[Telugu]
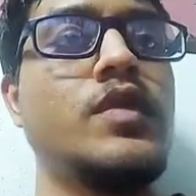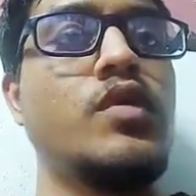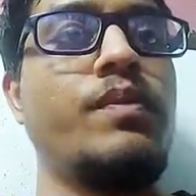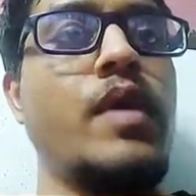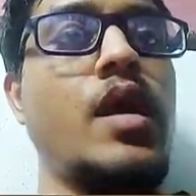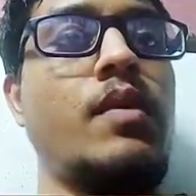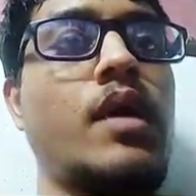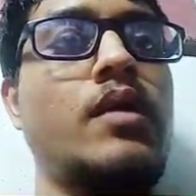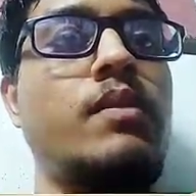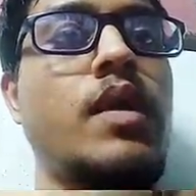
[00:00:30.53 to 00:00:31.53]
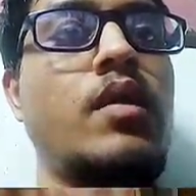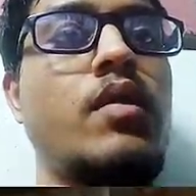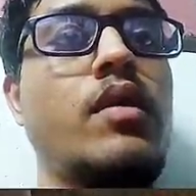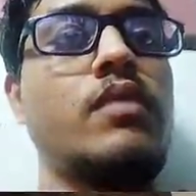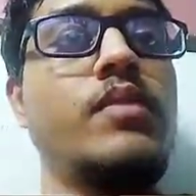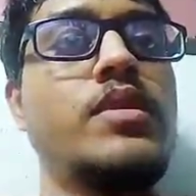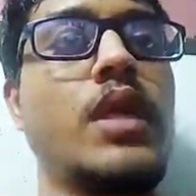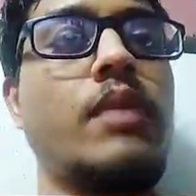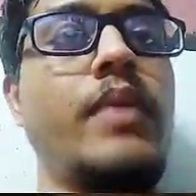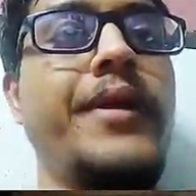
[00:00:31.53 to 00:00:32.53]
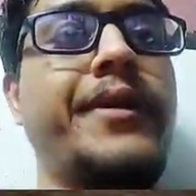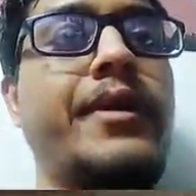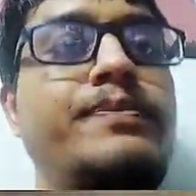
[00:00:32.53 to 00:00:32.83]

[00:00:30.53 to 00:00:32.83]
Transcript: సో పేరు మాత్రం భలే ఉంటుంది మిస్టర్ మీట్